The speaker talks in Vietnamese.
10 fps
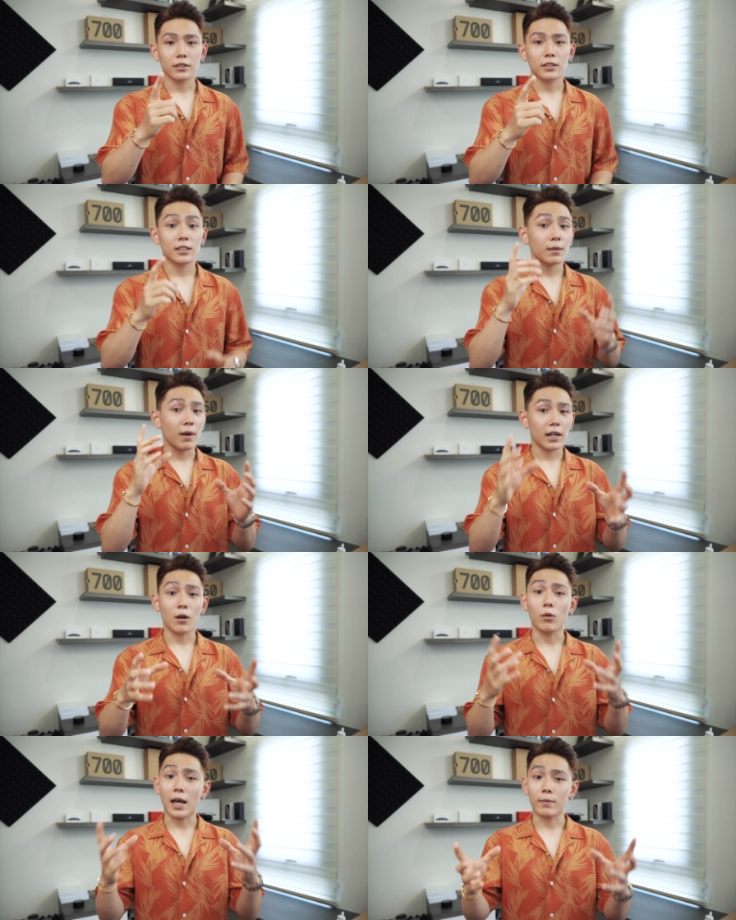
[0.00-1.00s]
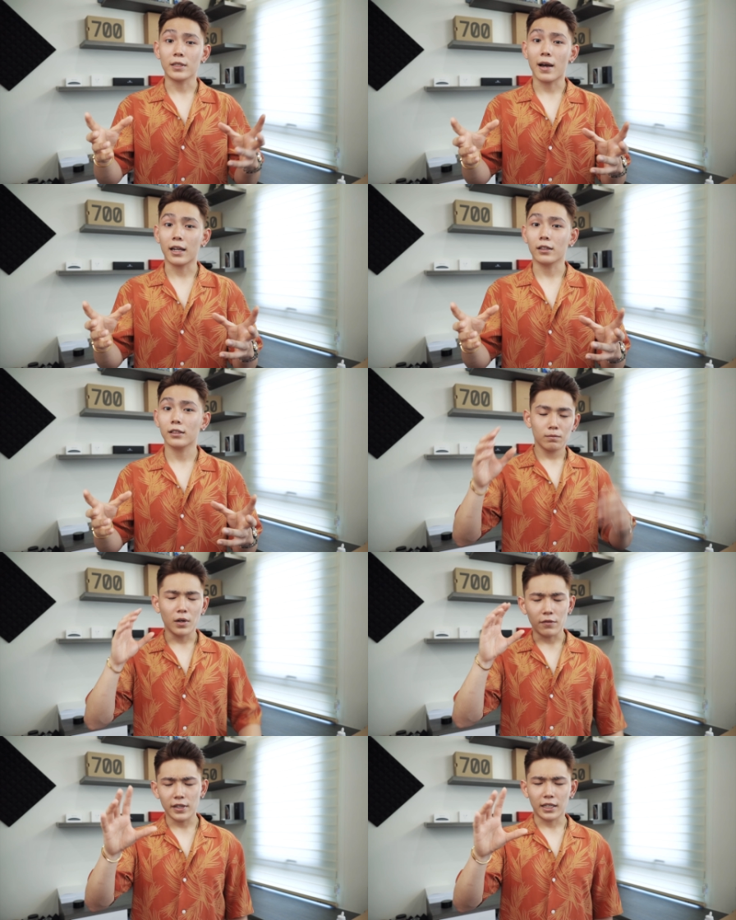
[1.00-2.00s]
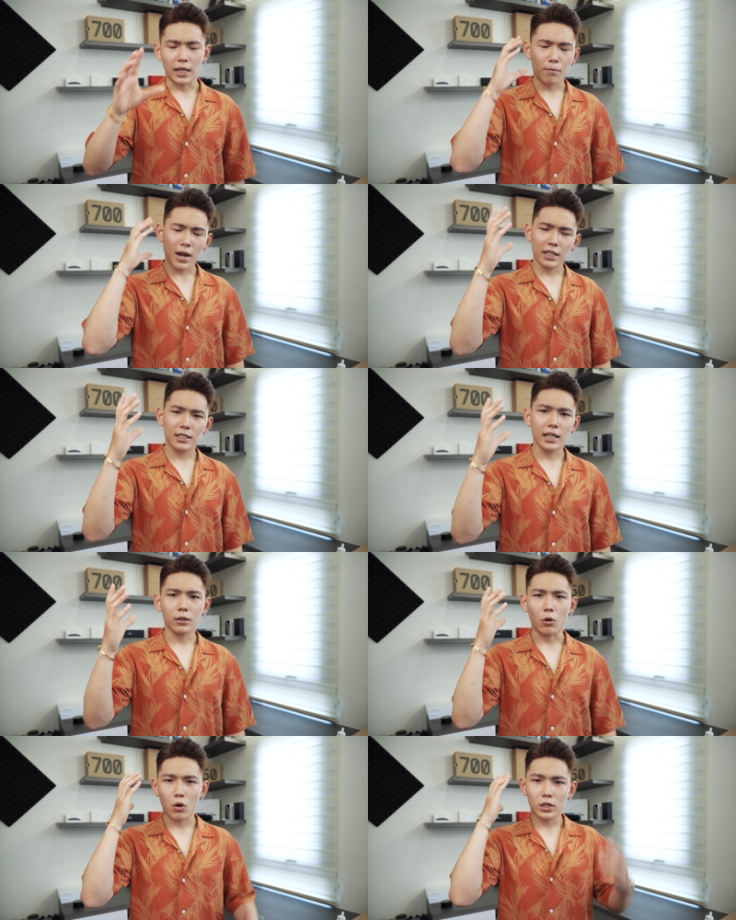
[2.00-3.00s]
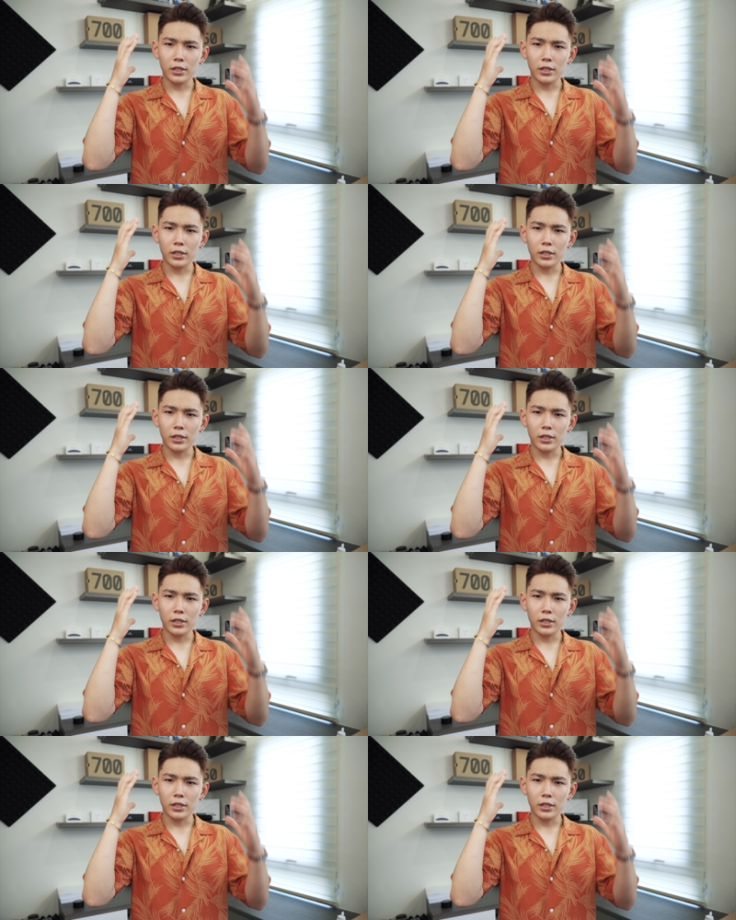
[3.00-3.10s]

sẽ bắt đầu làm như bạn đấy bởi vì cái mindset của con